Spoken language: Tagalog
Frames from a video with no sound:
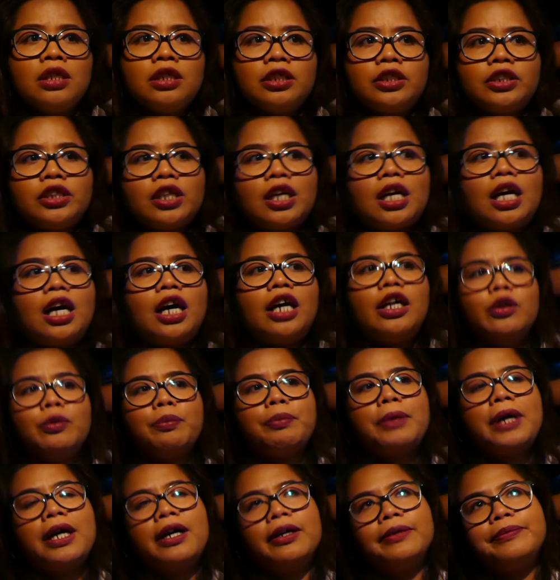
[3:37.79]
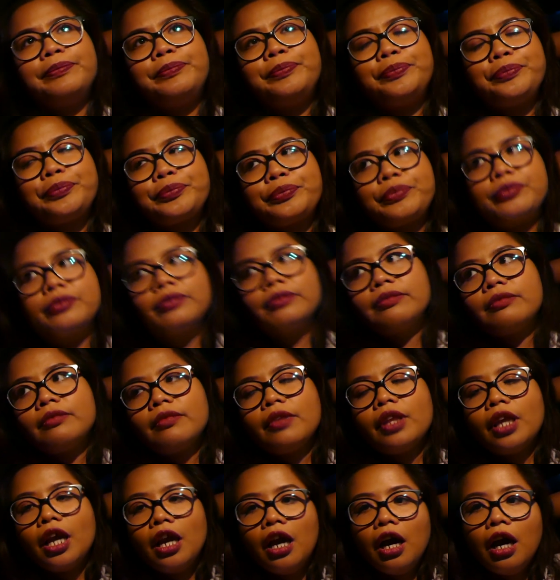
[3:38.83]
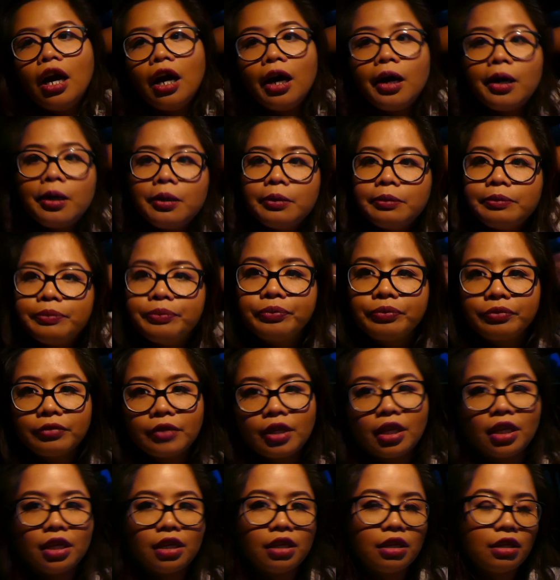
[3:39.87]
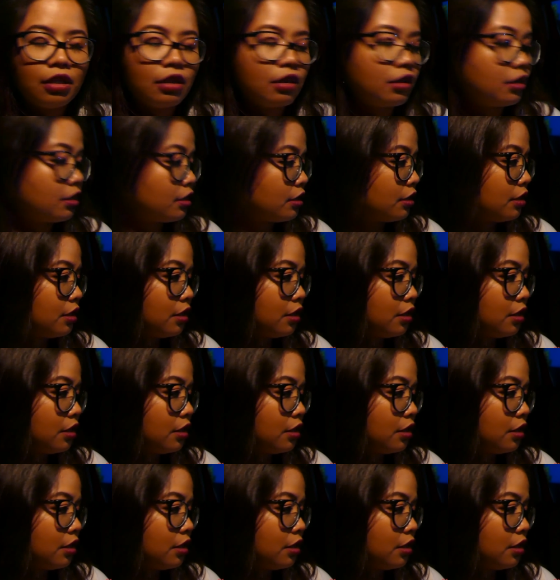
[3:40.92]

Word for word: Tsaka ano pa, um, i-